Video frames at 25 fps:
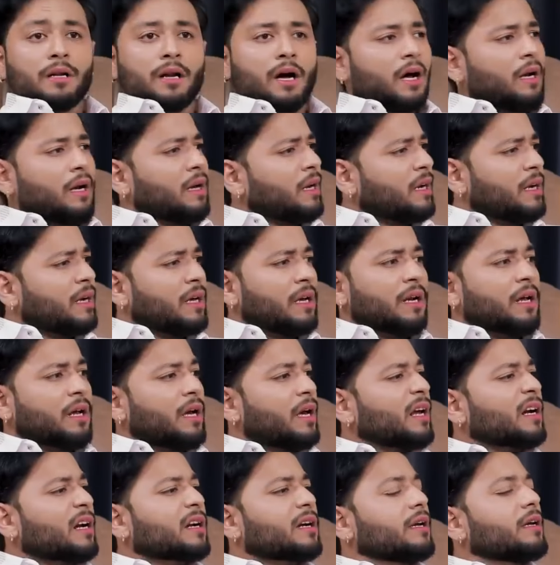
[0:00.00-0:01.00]
ना ना ना
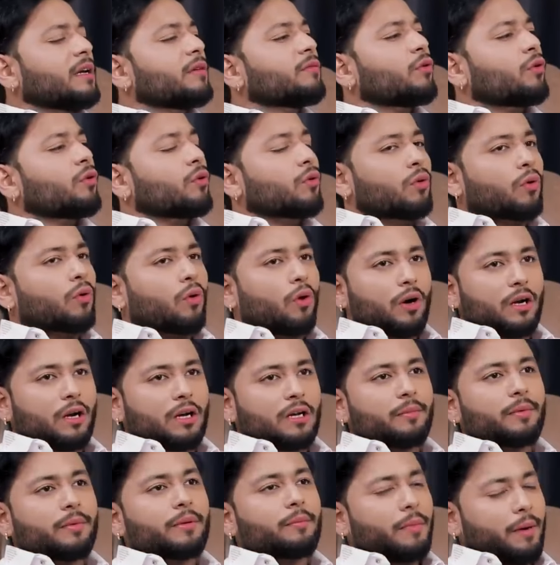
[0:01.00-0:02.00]
ना यार कहीं वो
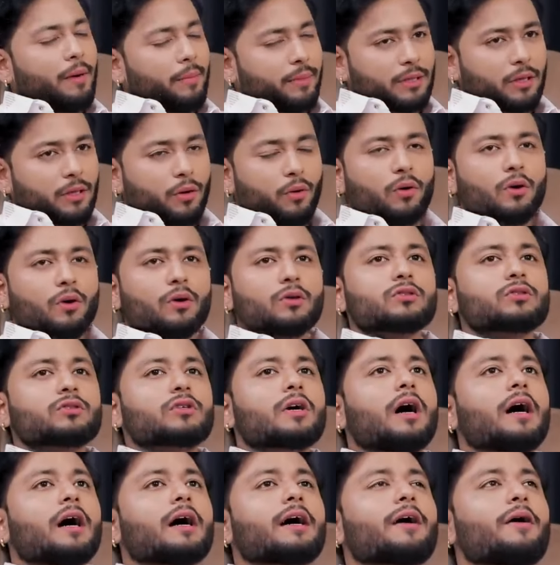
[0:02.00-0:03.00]
कॉलोनी में मैं बताऊँगा
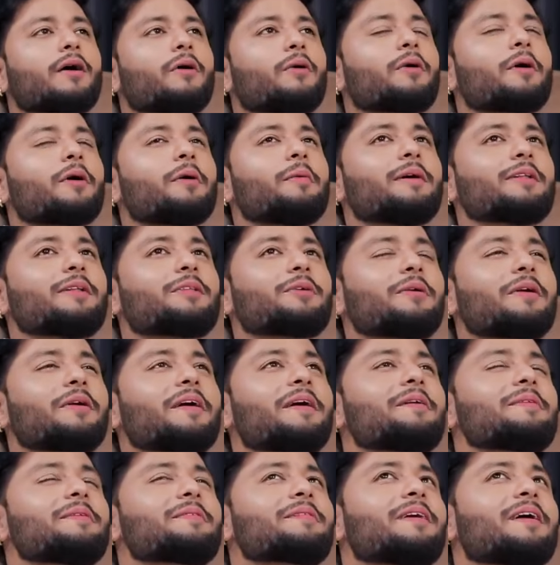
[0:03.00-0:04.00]
उसका आगे होऊंगा मैं
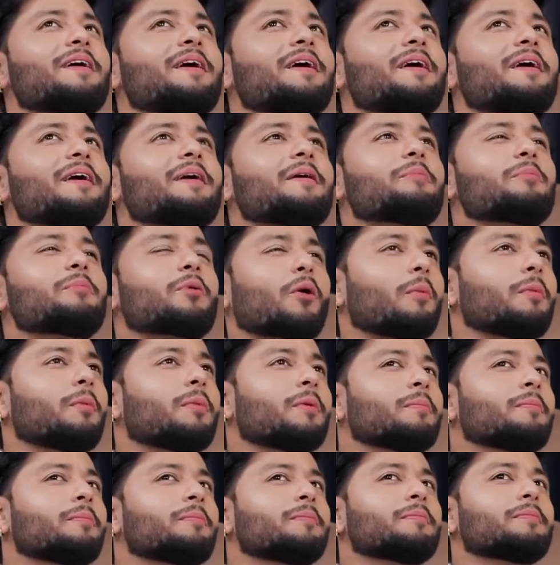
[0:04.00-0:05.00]
थोड़ा
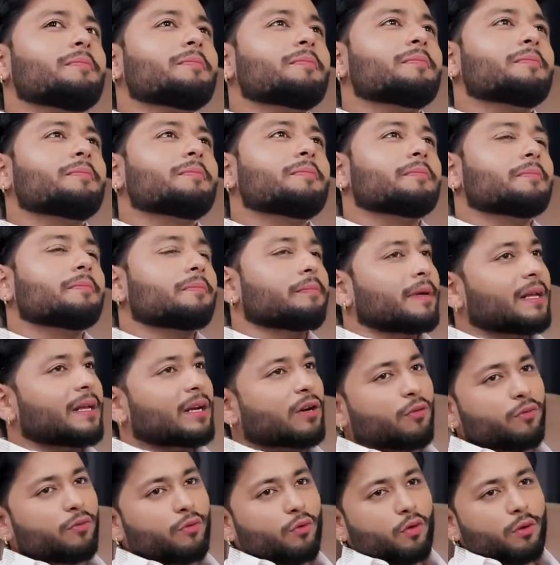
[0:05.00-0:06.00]
प्रॉब्लम
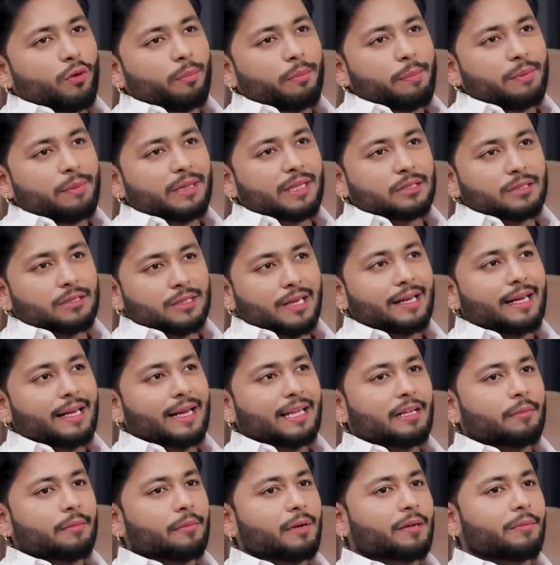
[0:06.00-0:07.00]
मेरे को फ़ोन पे पता चल
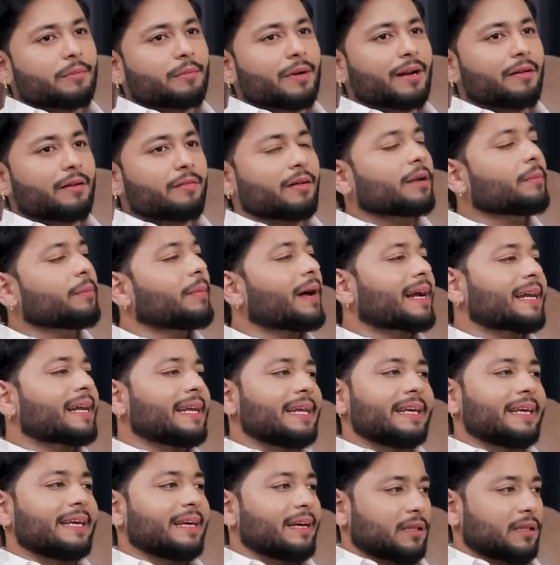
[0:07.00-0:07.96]
गया था बट मैं रिवर्ड बैक नहीं